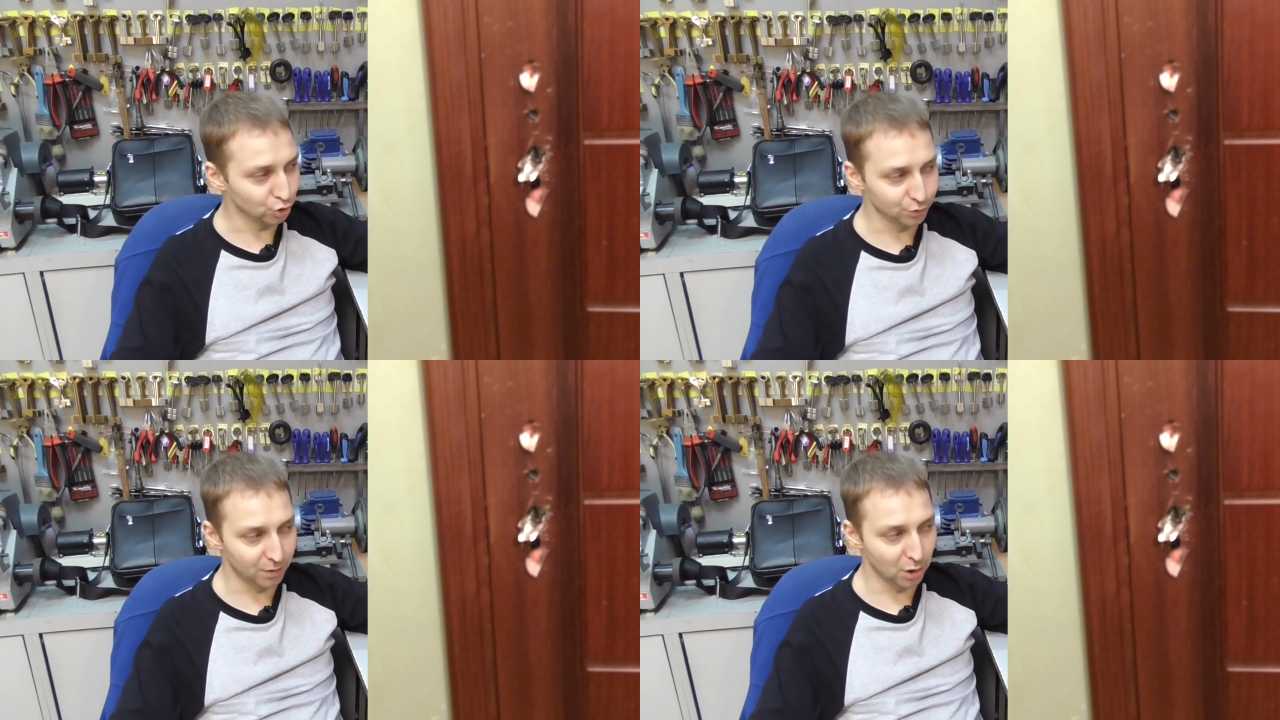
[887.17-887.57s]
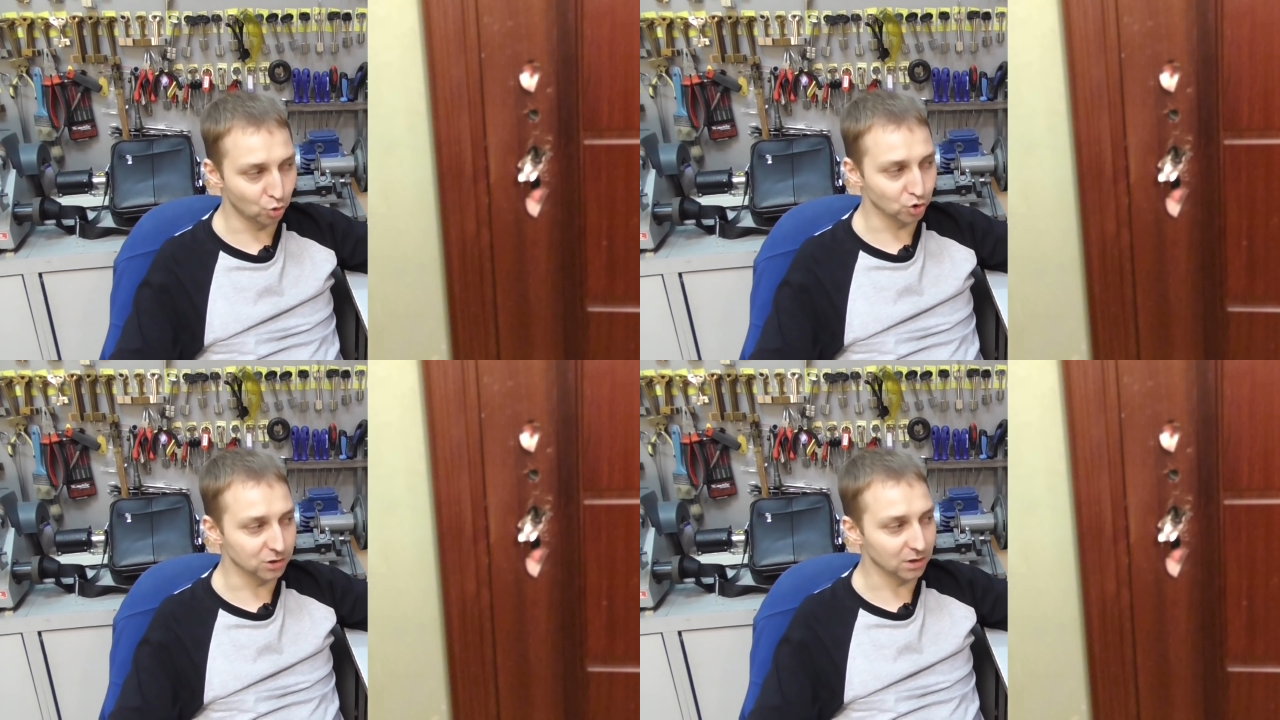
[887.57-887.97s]
очень
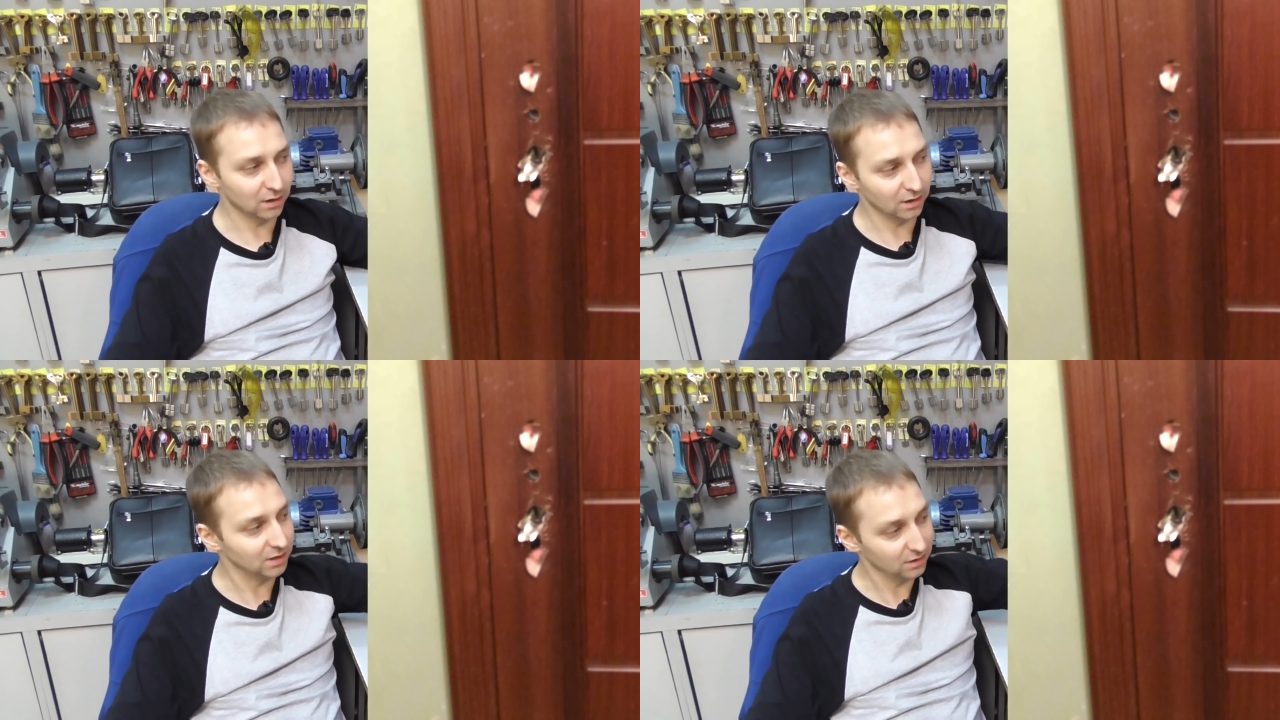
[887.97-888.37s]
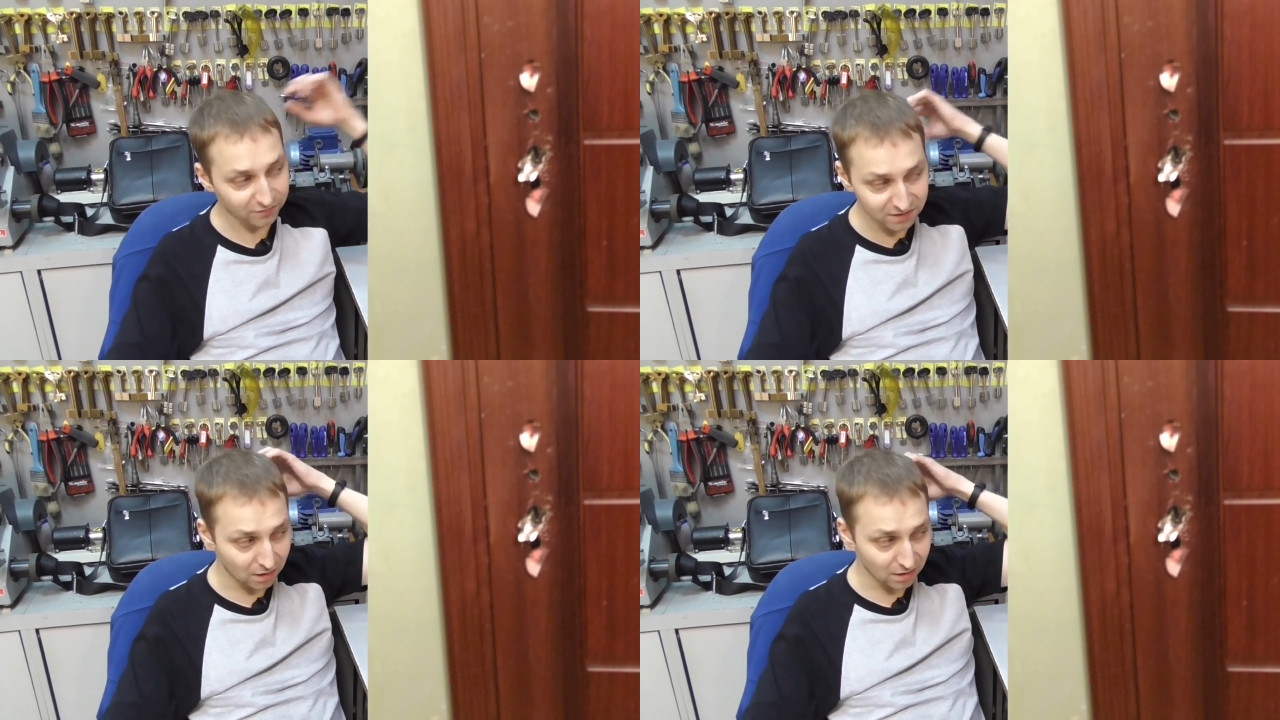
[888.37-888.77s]
похожи на этот
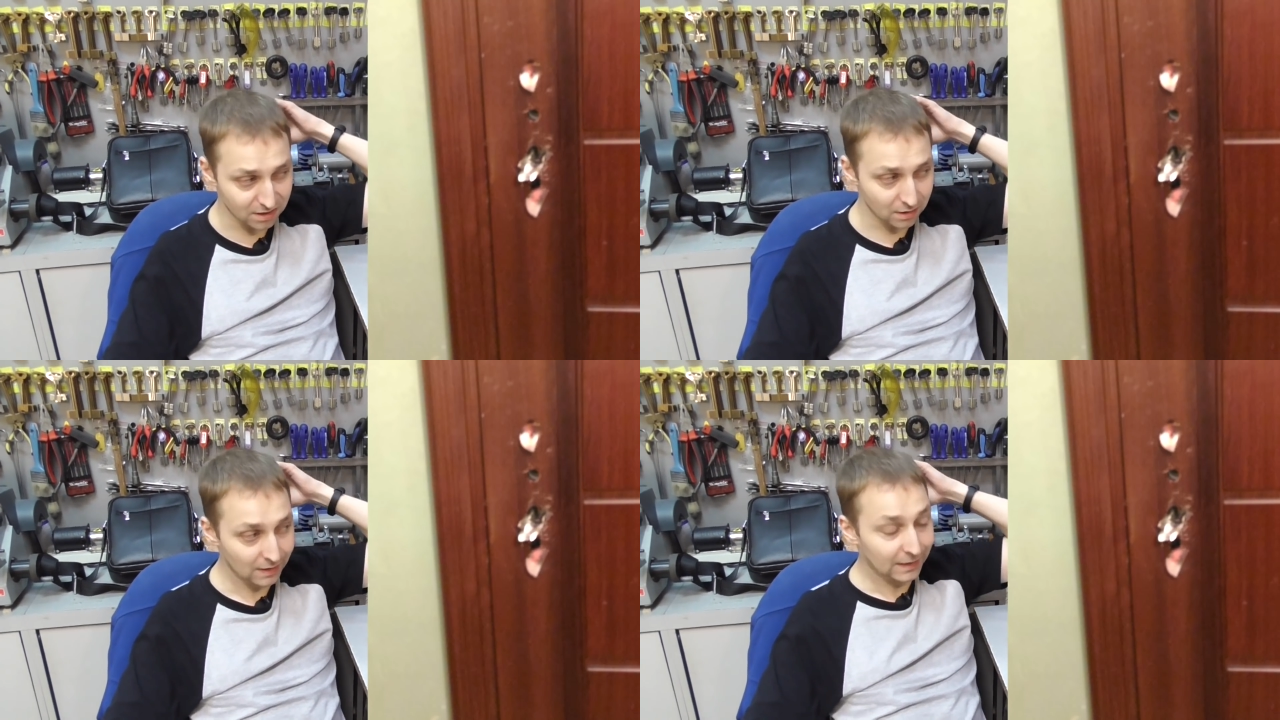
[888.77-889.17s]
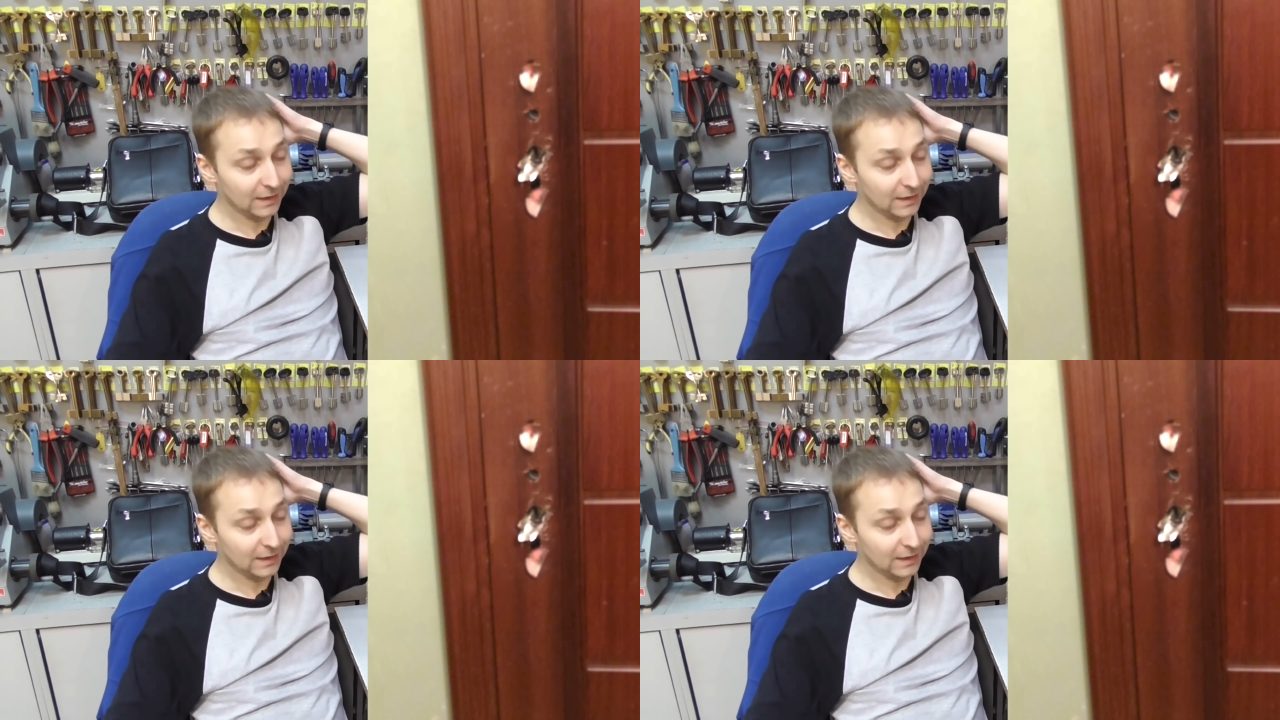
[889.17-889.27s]
выдиратель.